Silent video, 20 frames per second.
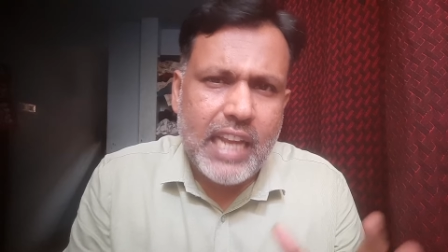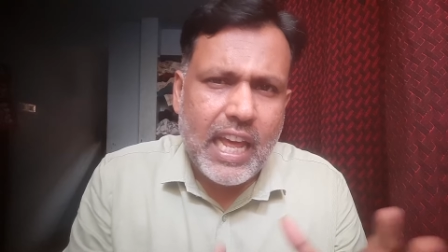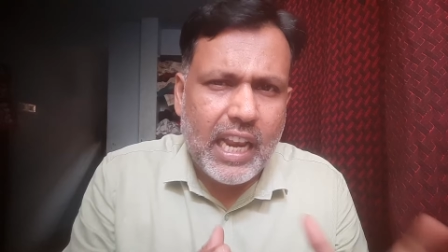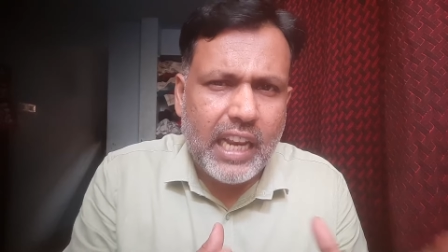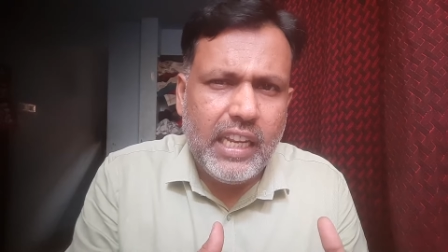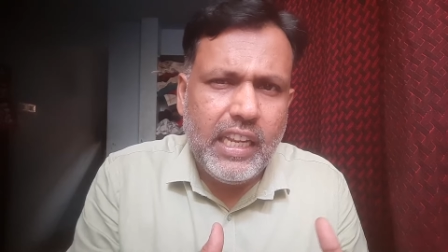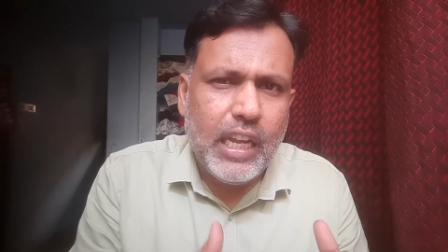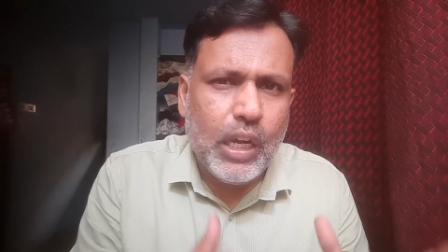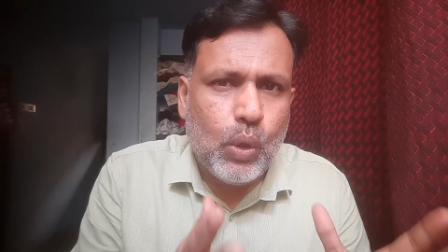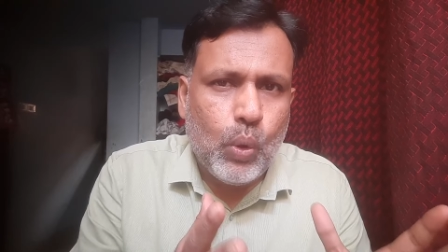
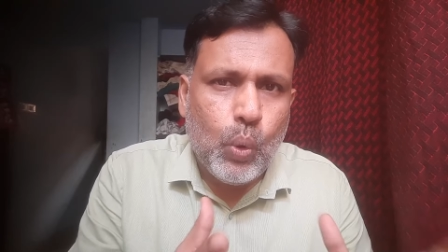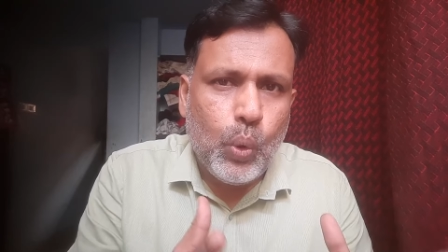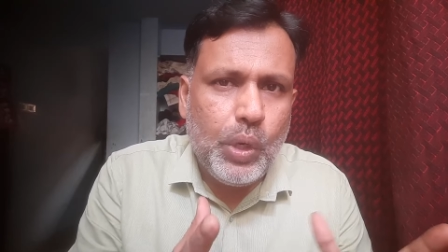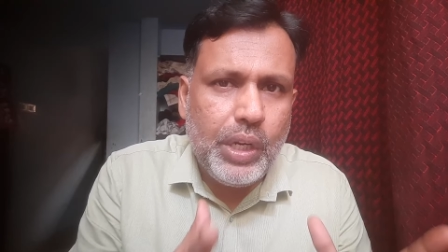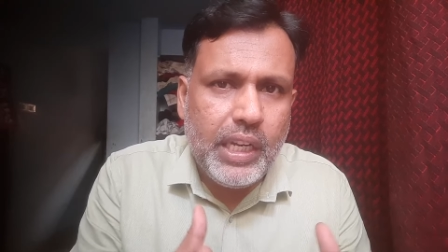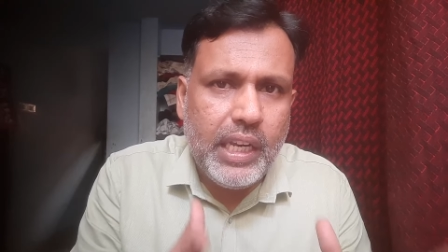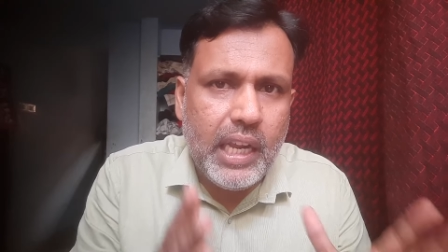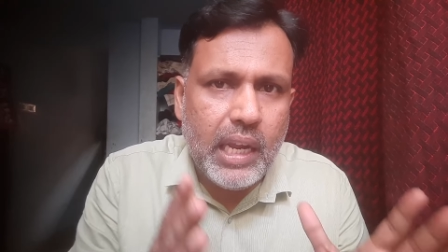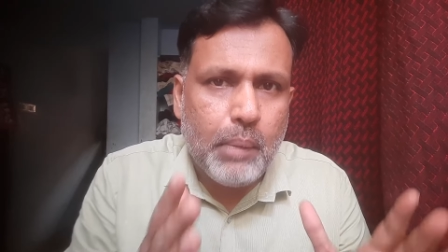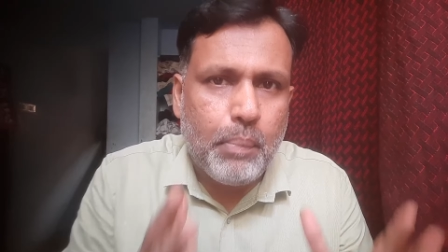நிறைய
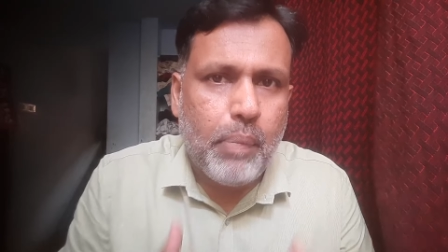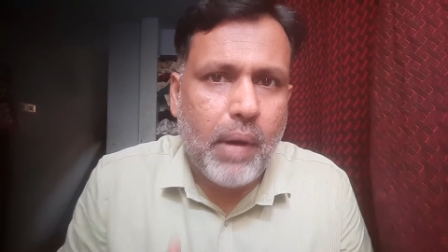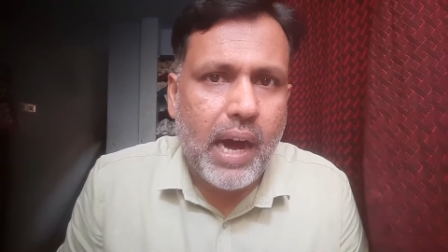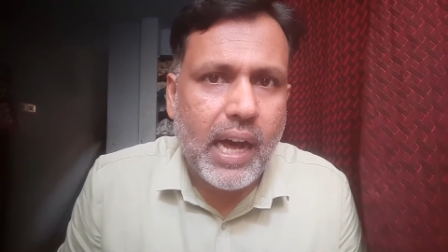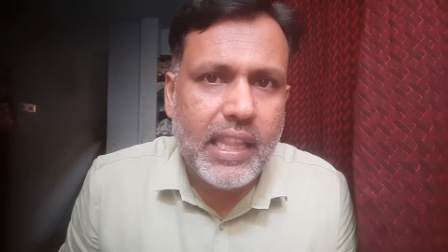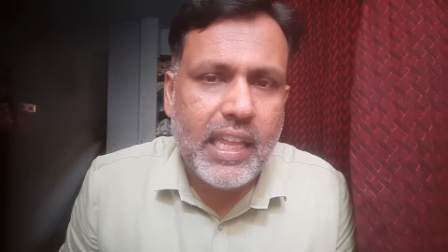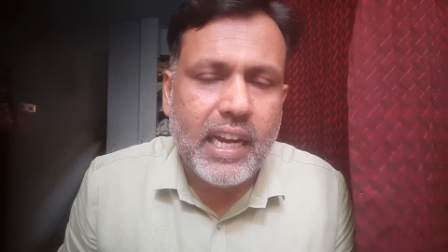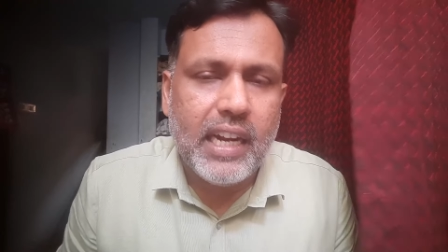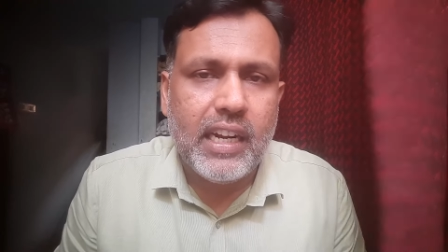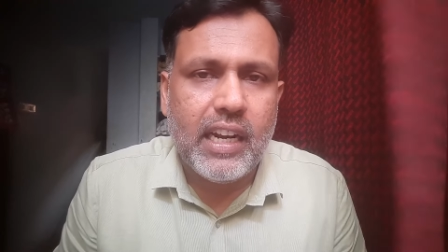குறுகிய
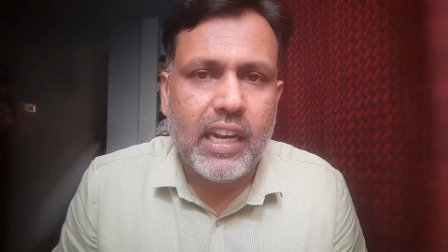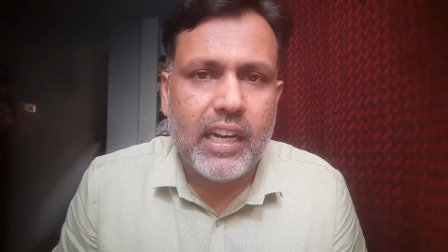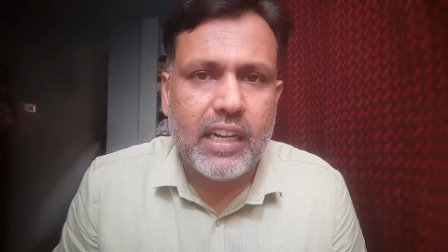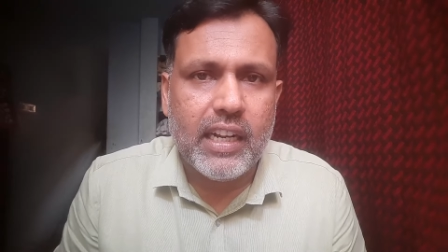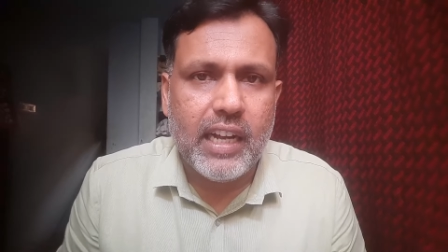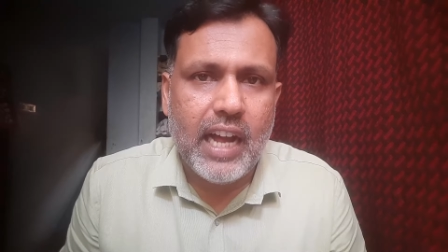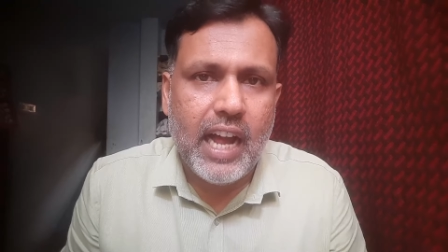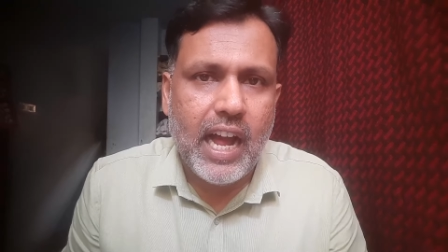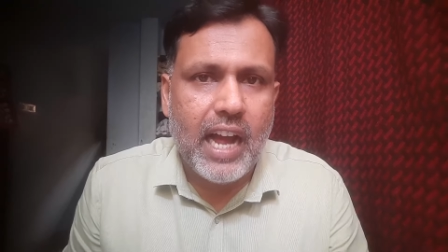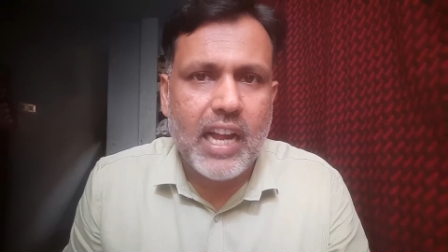பாதைகள்
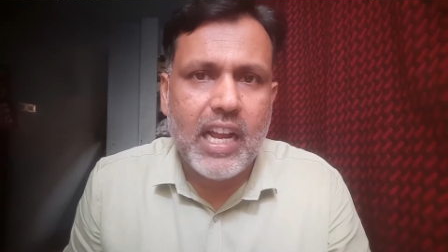இருக்குது